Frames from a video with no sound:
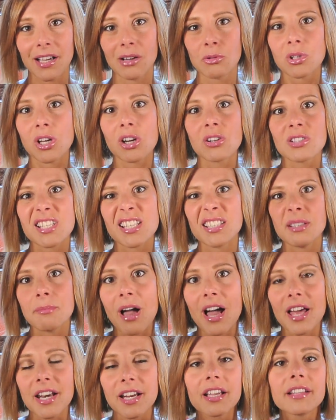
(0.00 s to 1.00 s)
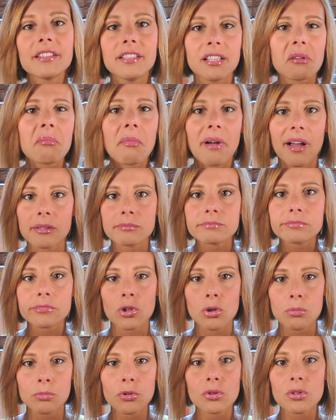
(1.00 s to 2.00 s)
una cosa di marketing, ma
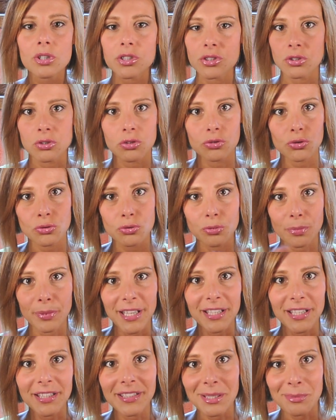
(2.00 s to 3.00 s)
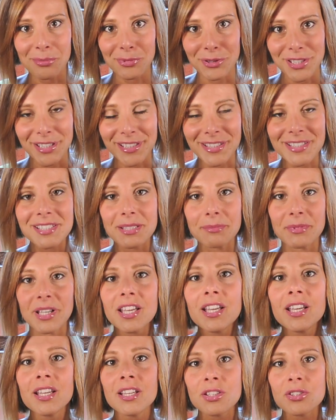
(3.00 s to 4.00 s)
comunque sono stupendi e buonissimi.